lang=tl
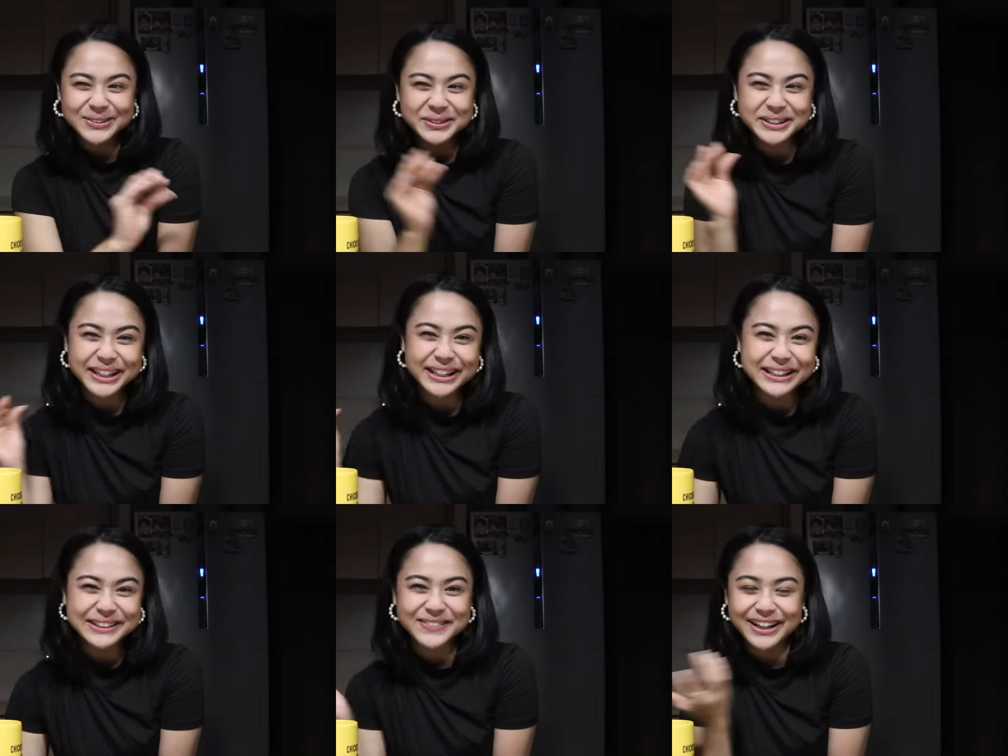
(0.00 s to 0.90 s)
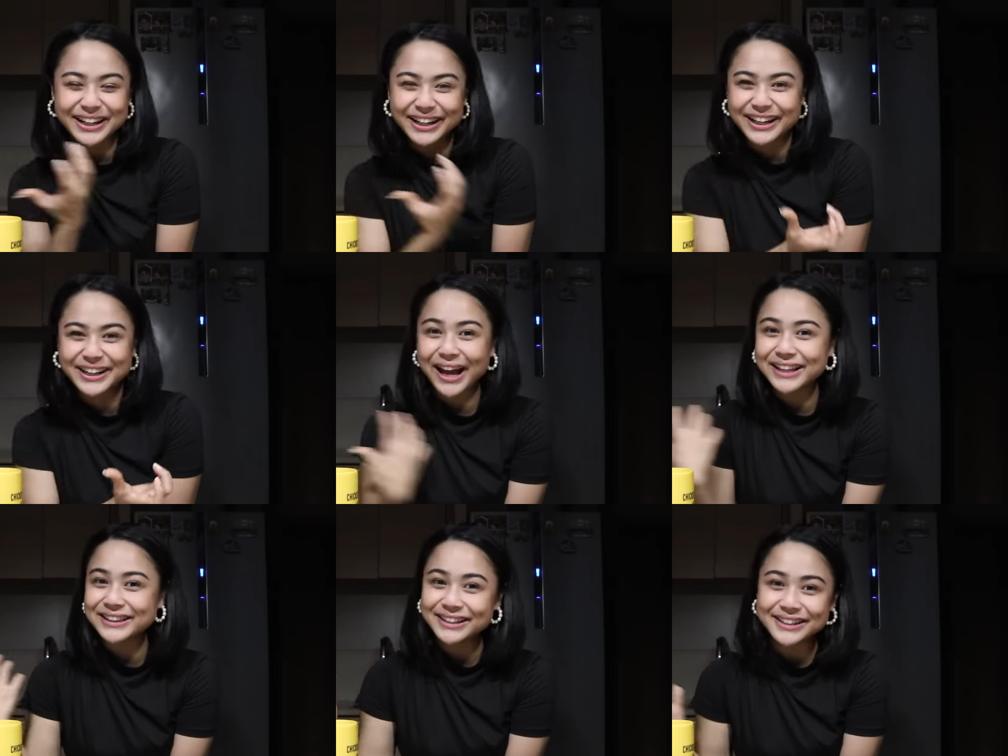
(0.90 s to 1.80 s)
onting mga
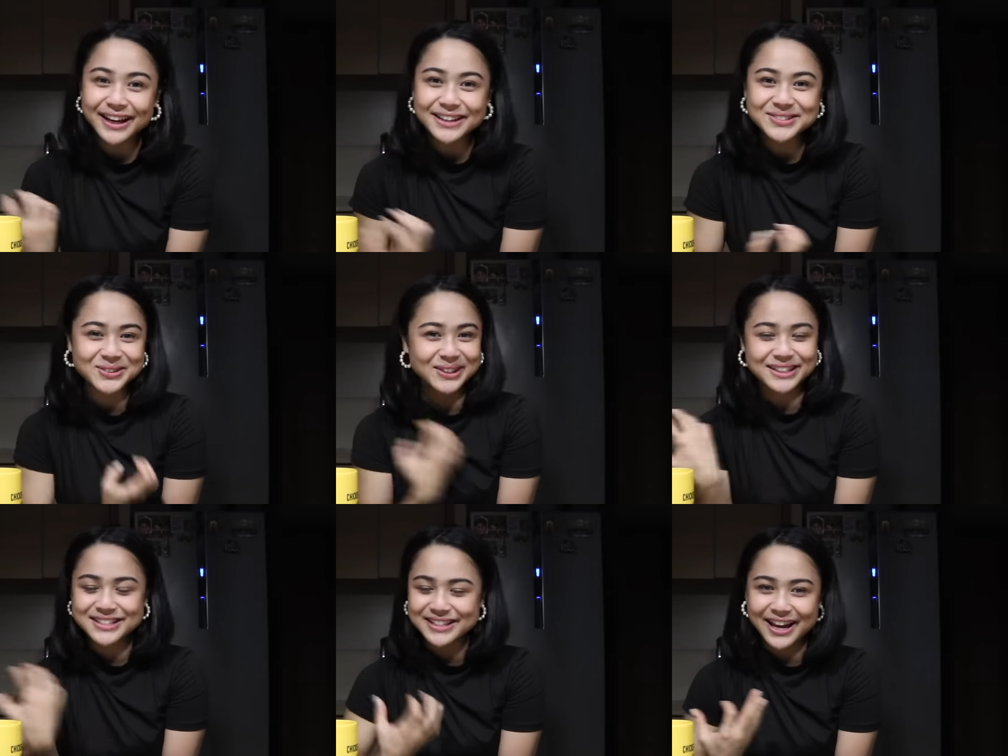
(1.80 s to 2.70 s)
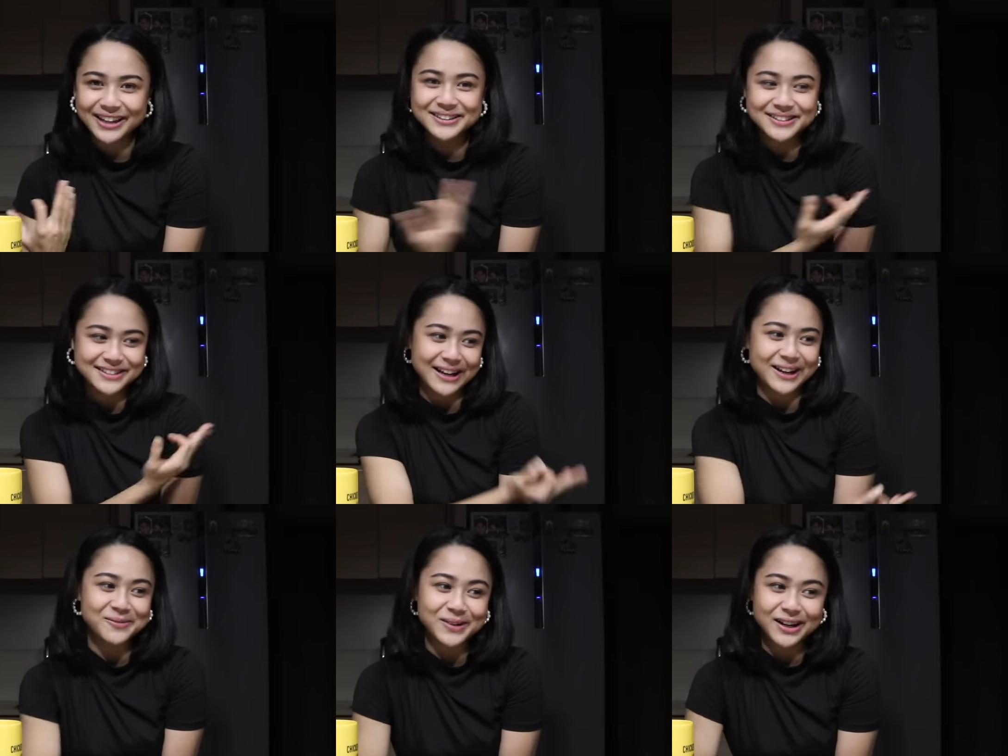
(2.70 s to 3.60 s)
ideas or insights
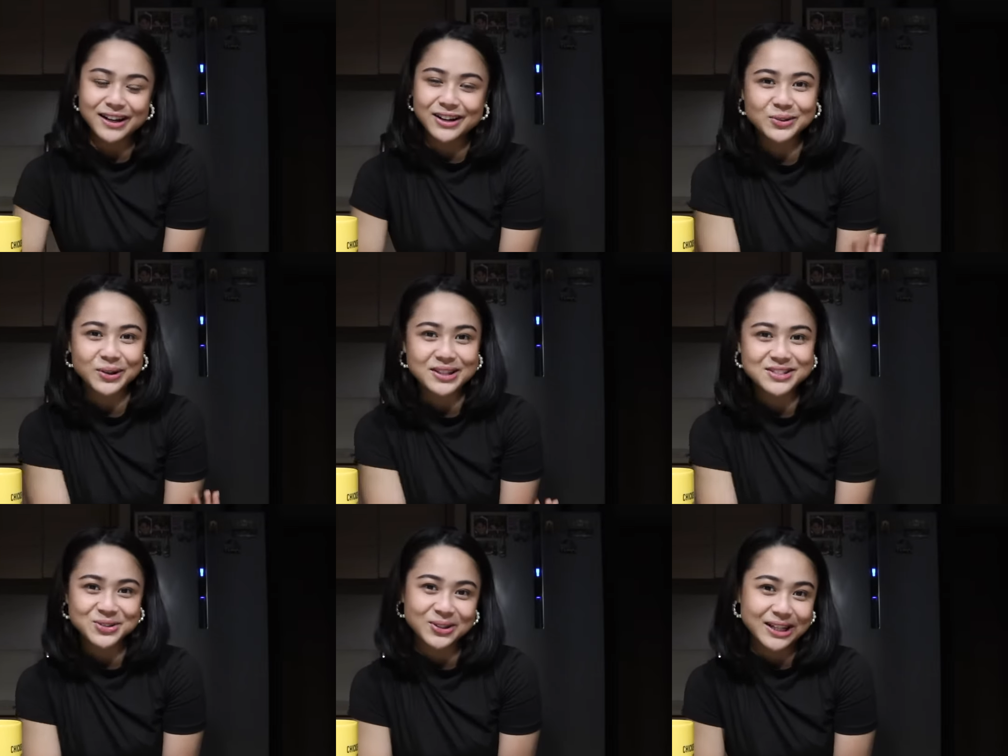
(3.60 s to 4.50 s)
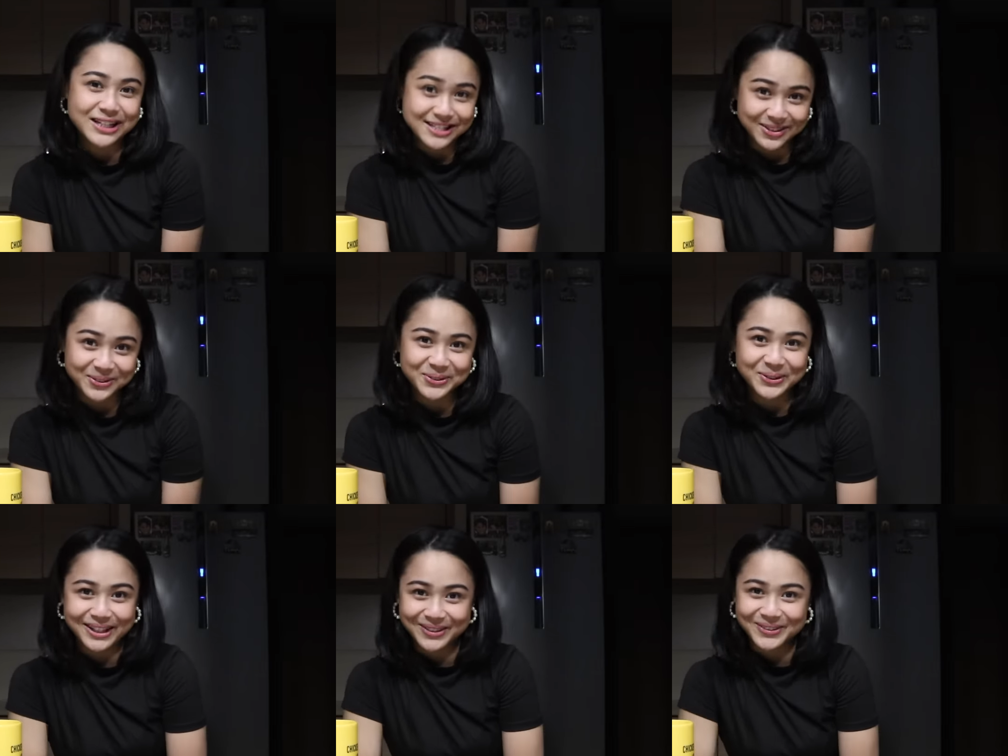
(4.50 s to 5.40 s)
sa mga question na nasagot ko
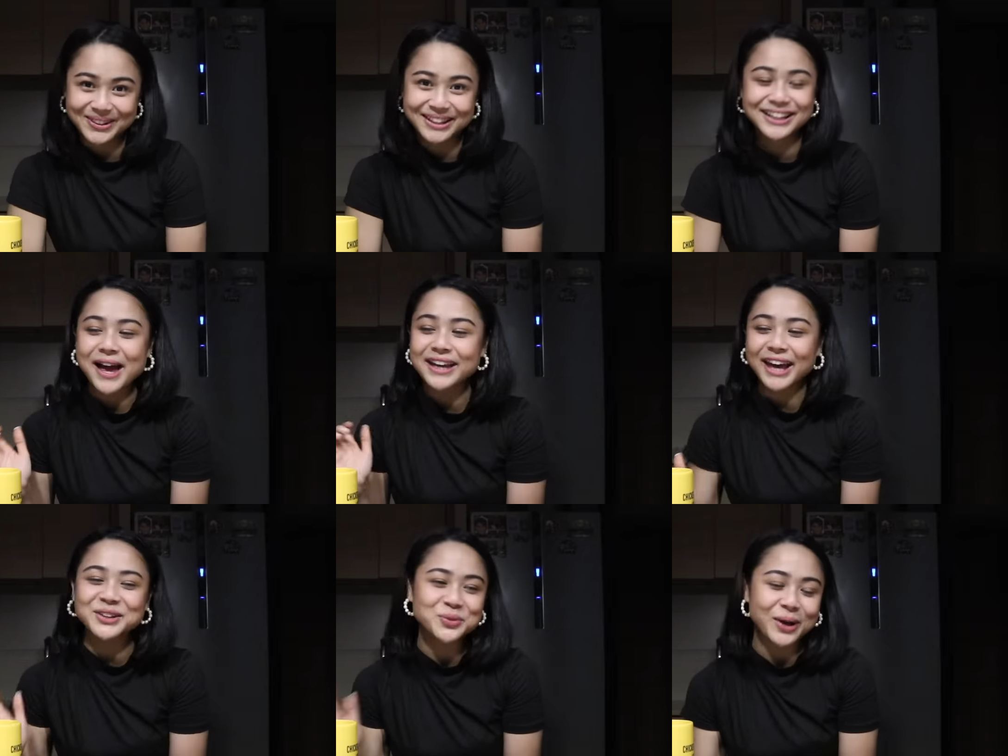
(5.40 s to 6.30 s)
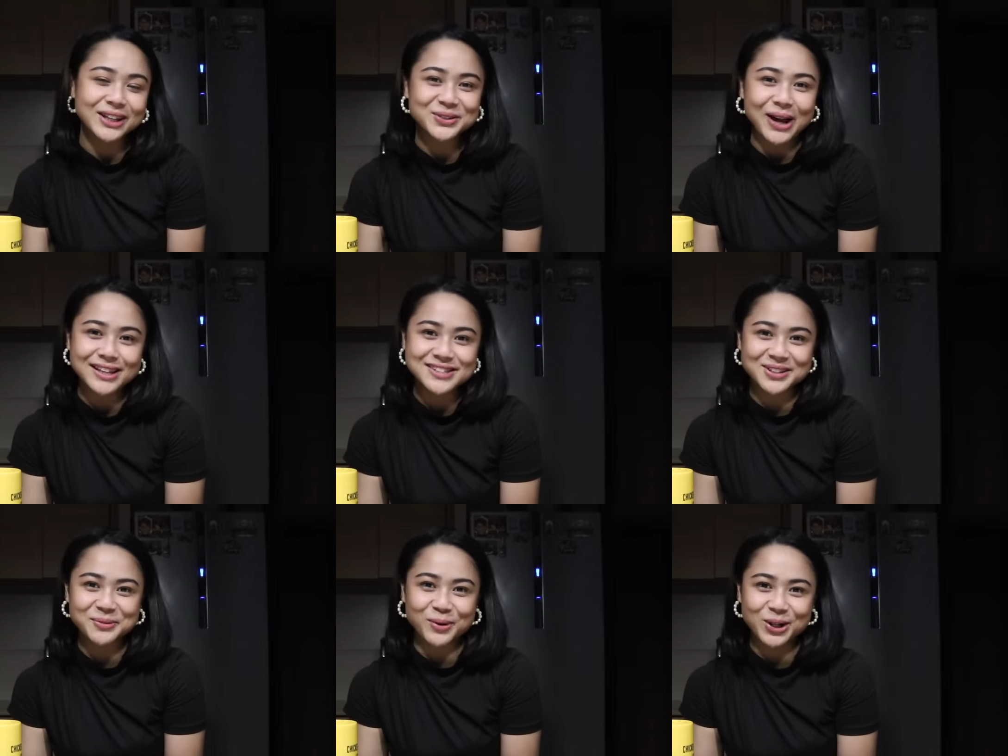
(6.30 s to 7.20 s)
ngayon. I can't wait to
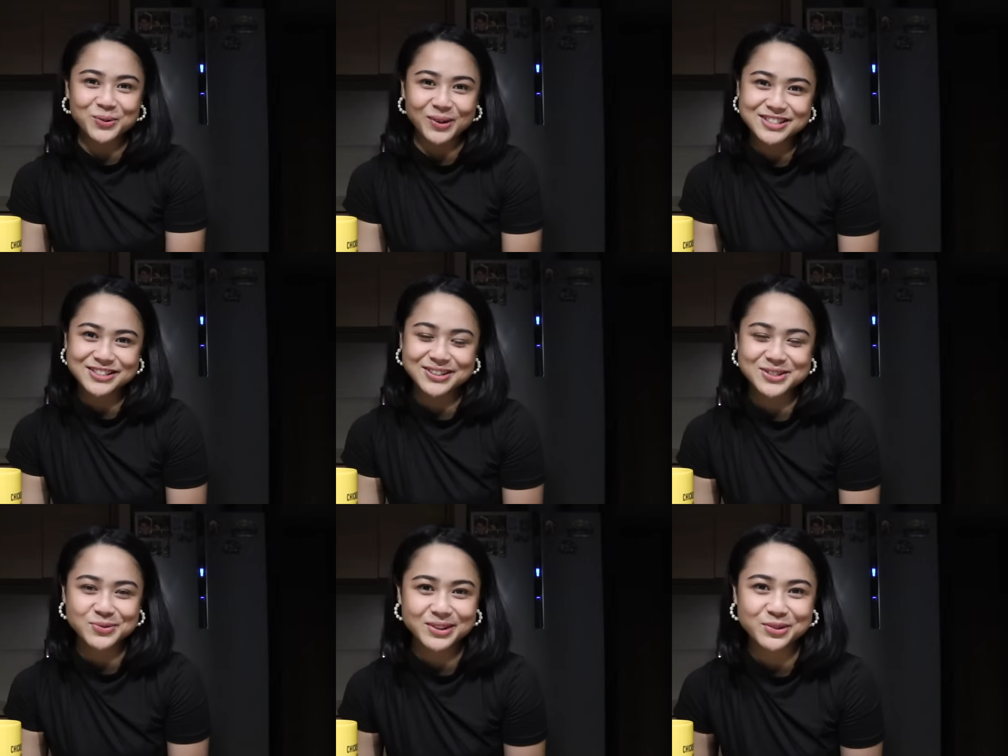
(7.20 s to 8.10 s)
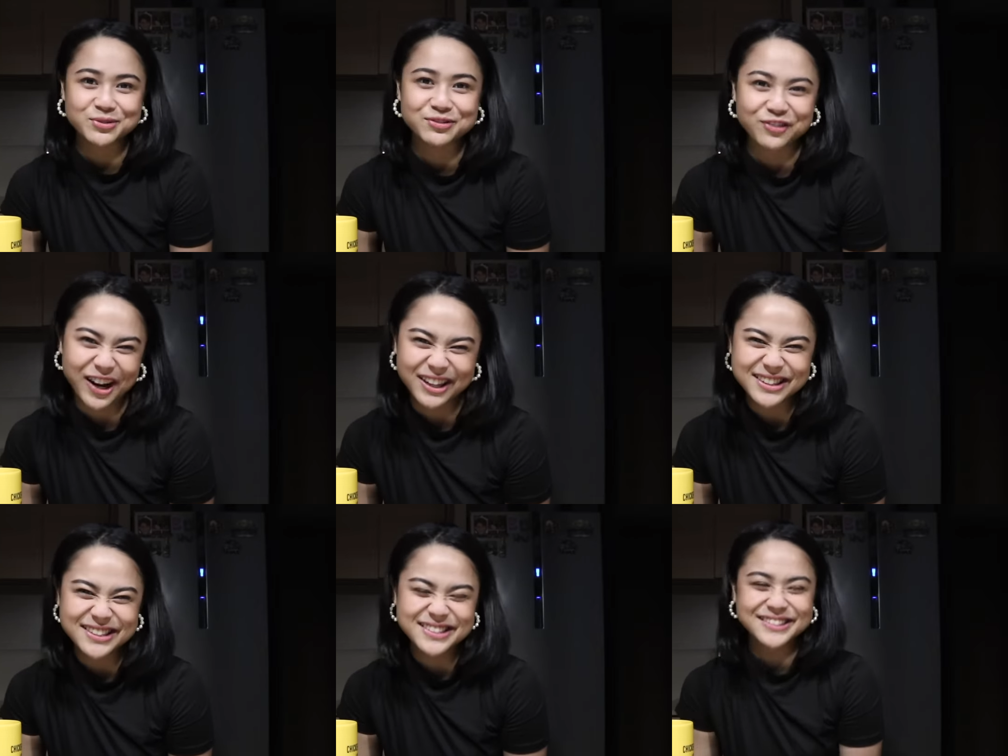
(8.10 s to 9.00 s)
answer more questions with you
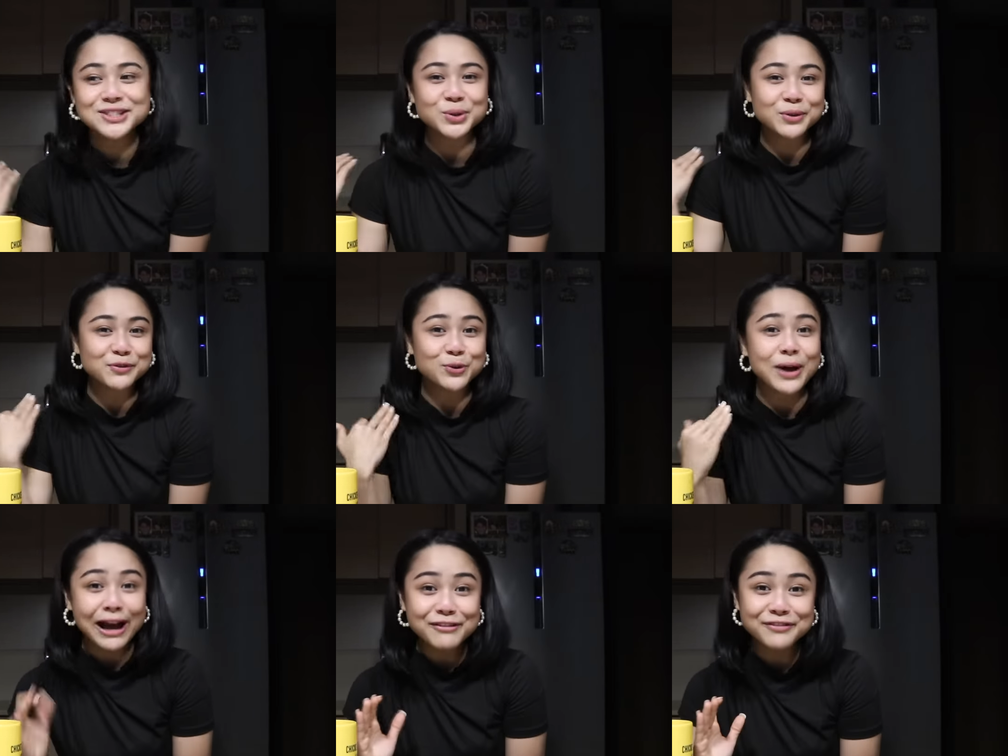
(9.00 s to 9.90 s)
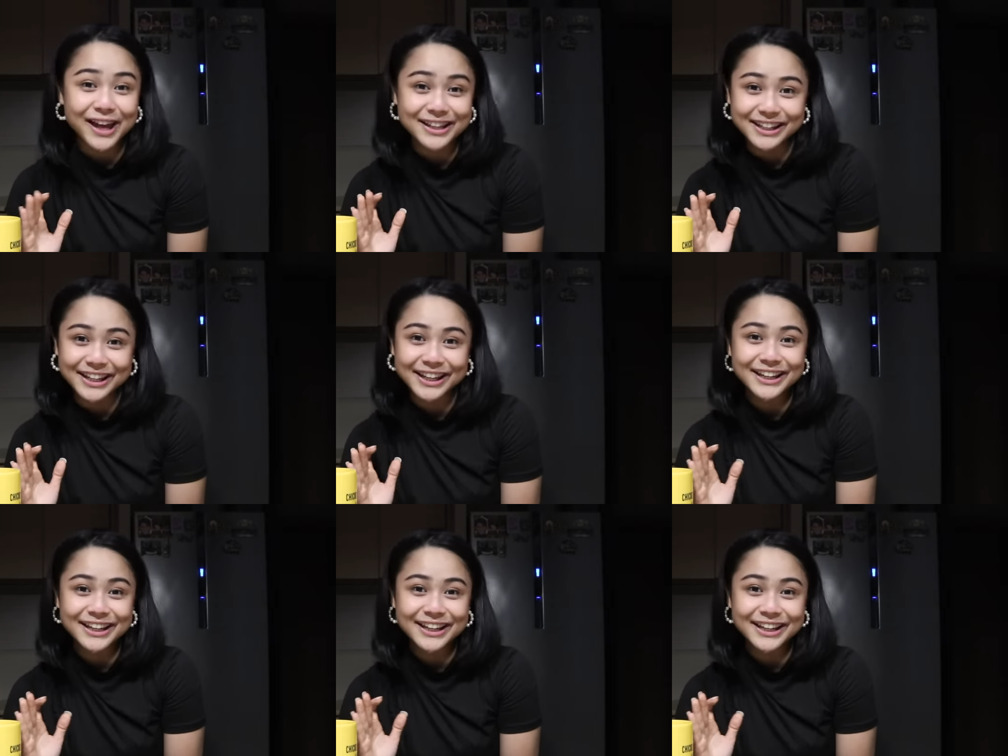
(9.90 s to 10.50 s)
friends. So if you have any,